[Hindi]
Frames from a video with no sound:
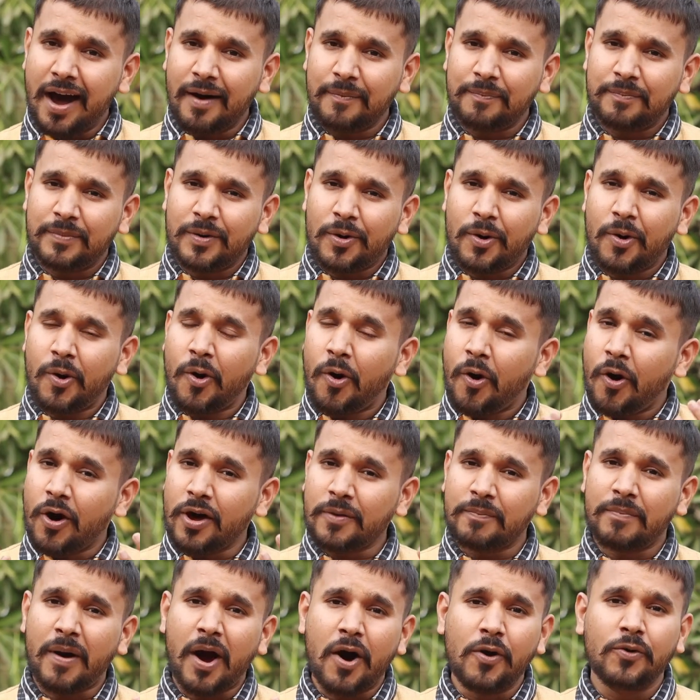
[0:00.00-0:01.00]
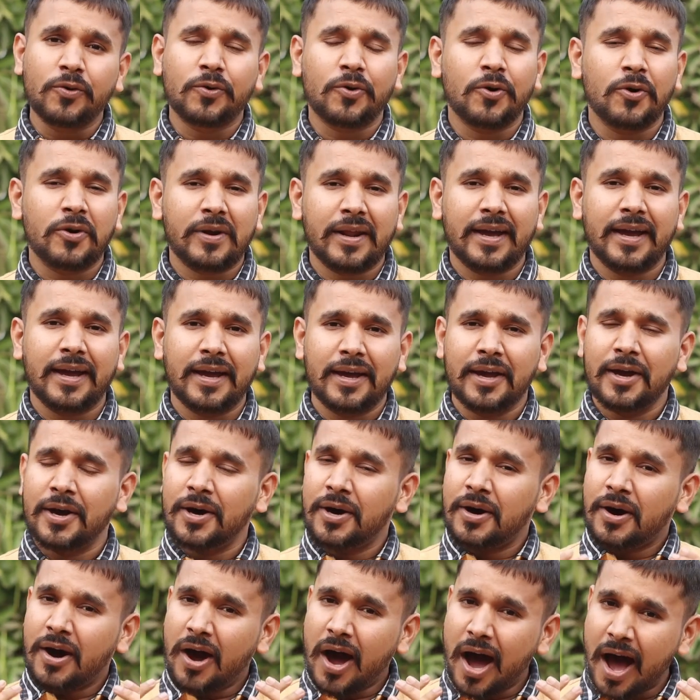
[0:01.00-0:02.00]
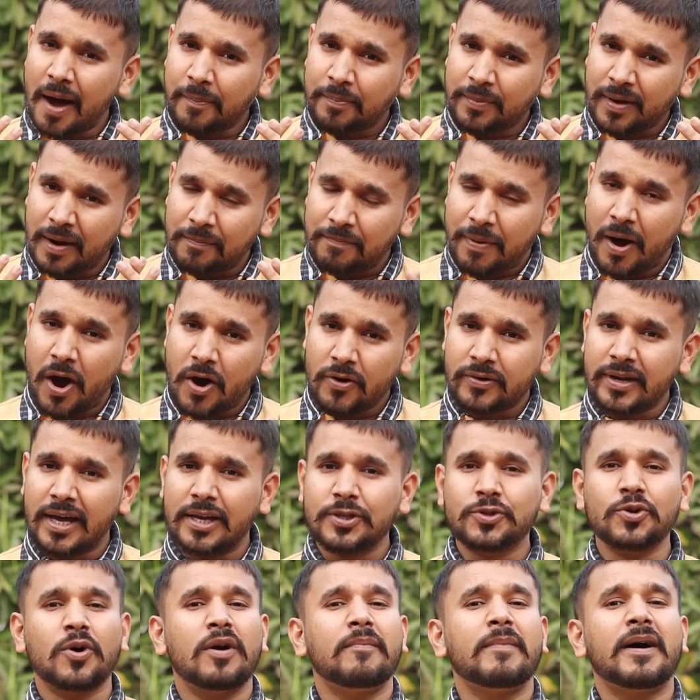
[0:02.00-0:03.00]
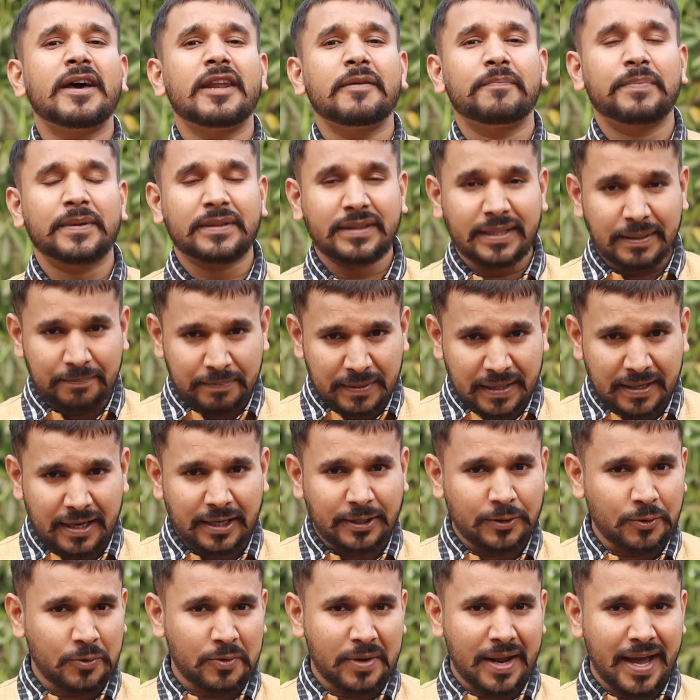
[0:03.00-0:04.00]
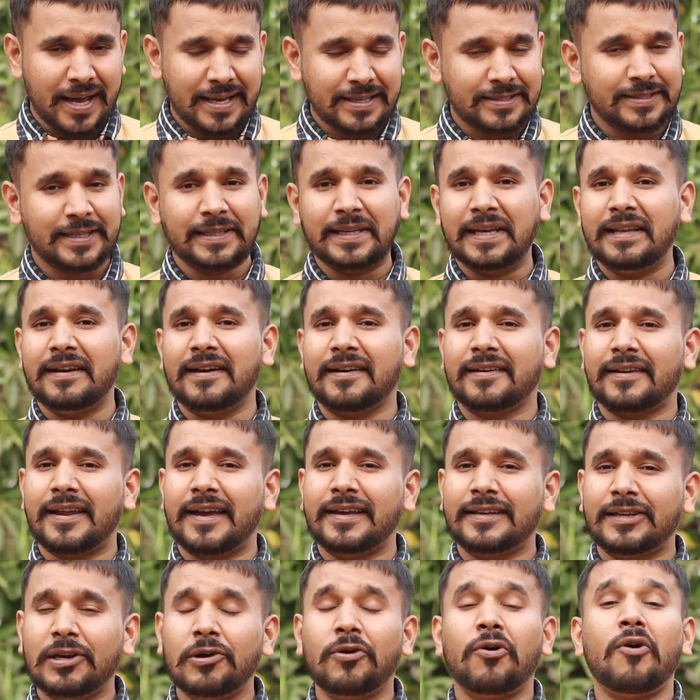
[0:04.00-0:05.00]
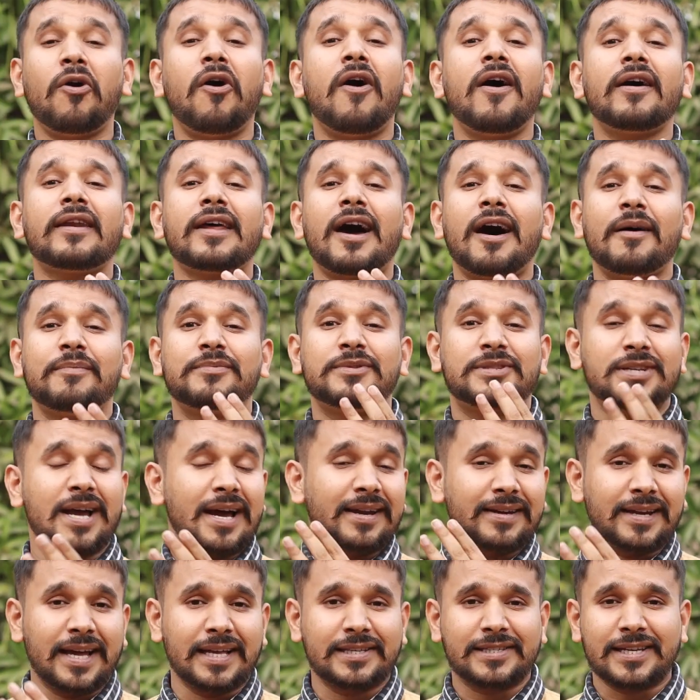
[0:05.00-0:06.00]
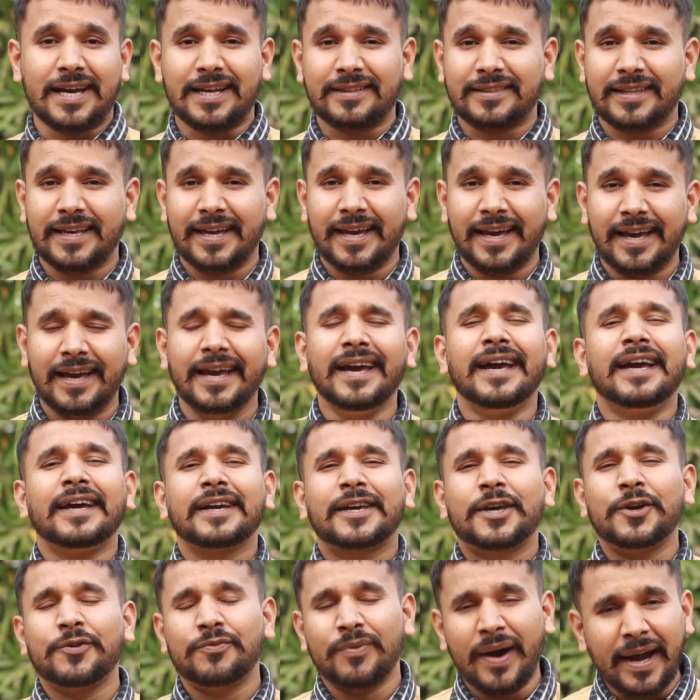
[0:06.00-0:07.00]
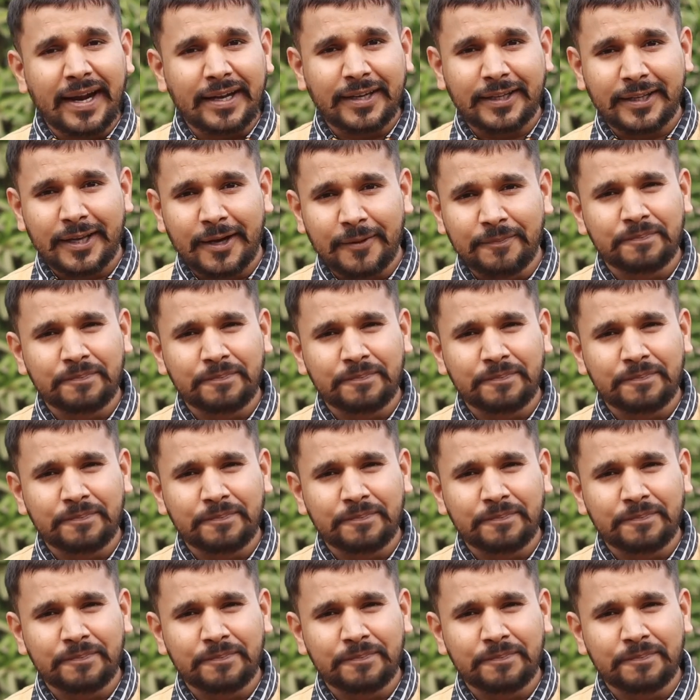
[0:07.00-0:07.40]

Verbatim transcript: आप और भावुक हो रहे आपका भावना जो हमारे प्रति प्रकट हो रहा है इससे ये लग रहा है कि और आप जानना चाहते हैं कि वाई